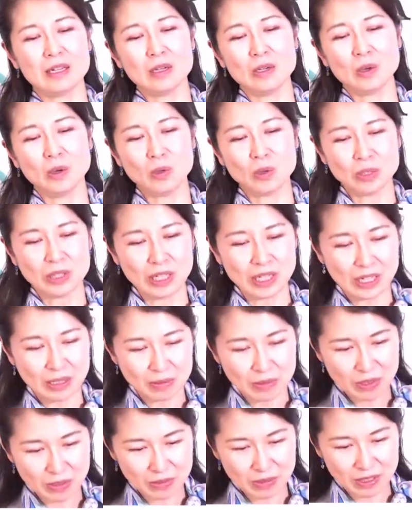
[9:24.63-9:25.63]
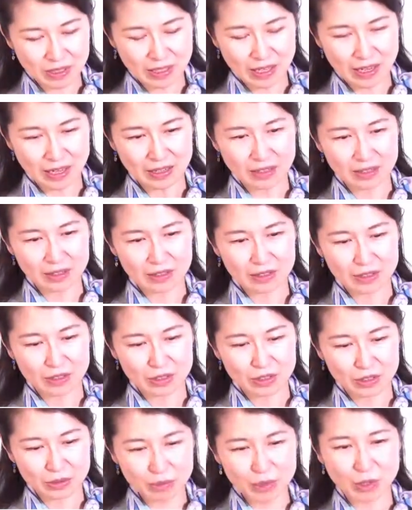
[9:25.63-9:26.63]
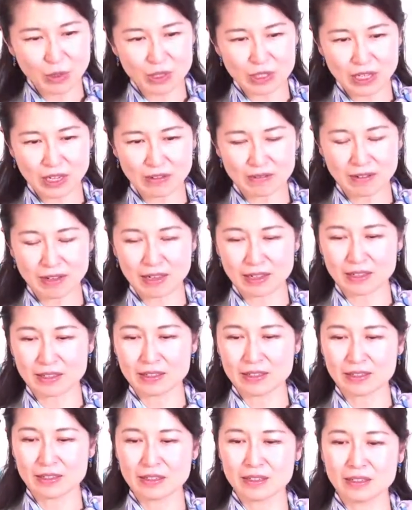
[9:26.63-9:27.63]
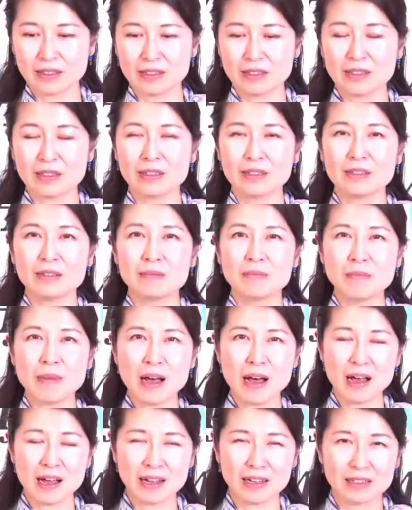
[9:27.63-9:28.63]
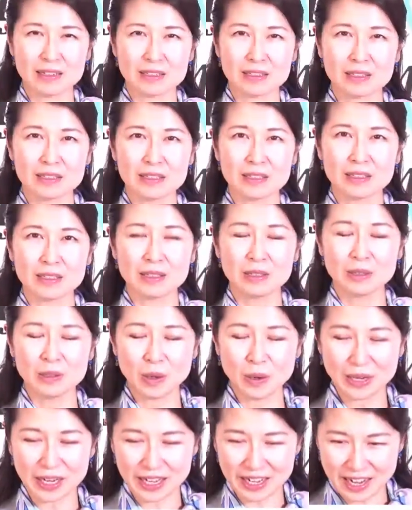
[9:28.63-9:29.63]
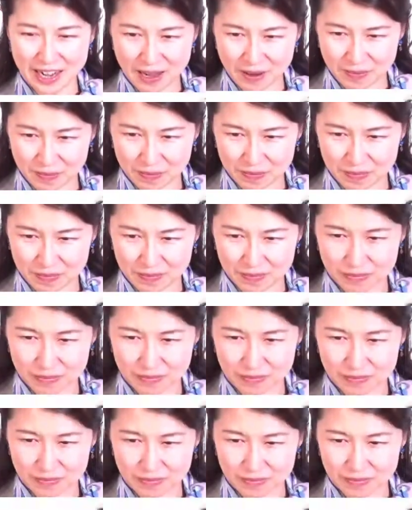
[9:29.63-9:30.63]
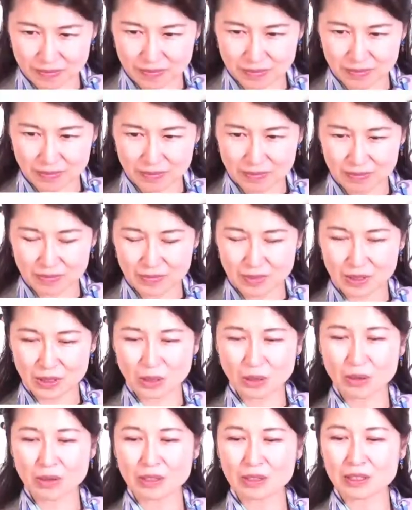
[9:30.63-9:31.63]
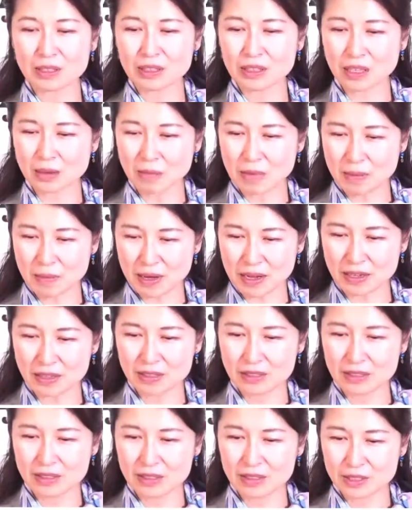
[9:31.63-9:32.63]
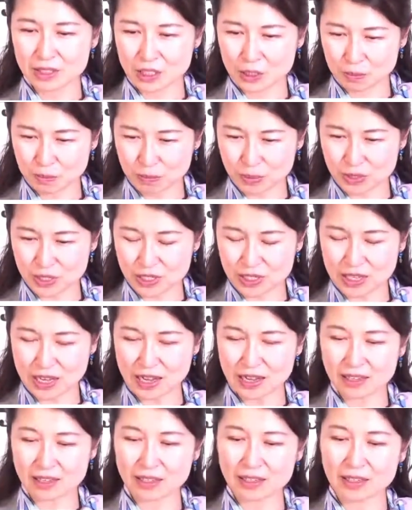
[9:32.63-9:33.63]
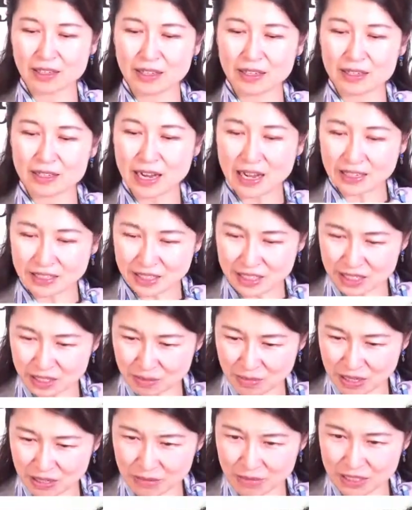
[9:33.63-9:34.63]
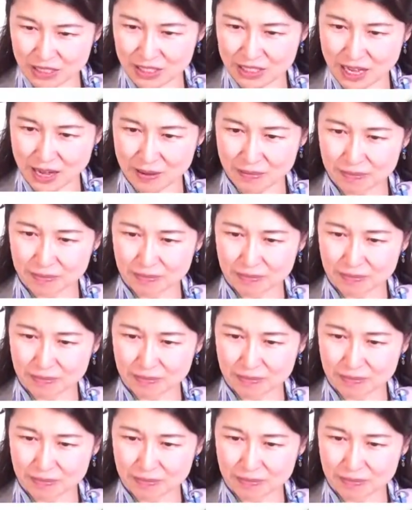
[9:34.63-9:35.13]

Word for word: この手紙を見て文子さんは「まあトネが」と言ったまま突っ伏して泣いてしまいました。